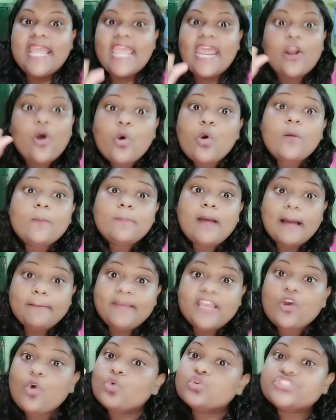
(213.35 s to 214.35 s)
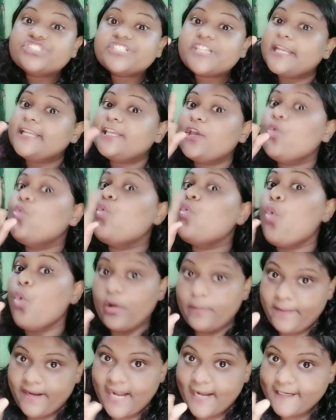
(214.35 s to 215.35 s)
এরকম ভাবে কোশ্চেন কেউ
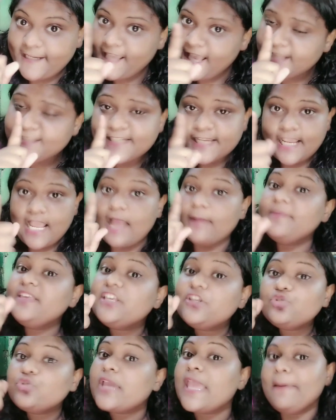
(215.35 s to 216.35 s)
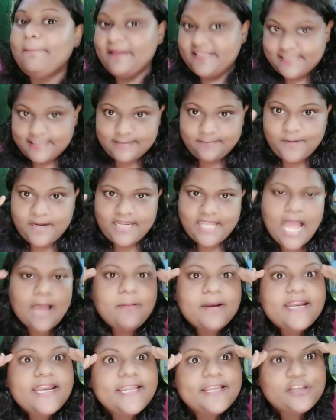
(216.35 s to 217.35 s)
করবে না ঠিক আছে আমি কিন্তু খেপে যেতে পারি
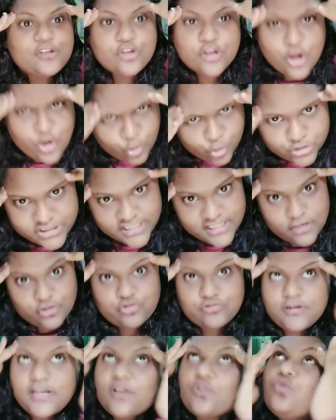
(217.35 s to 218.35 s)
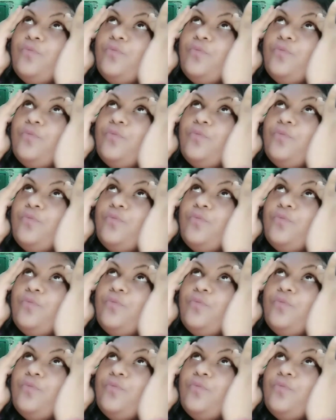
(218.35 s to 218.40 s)
আমার না এই কোশ্চেনটা শুনলে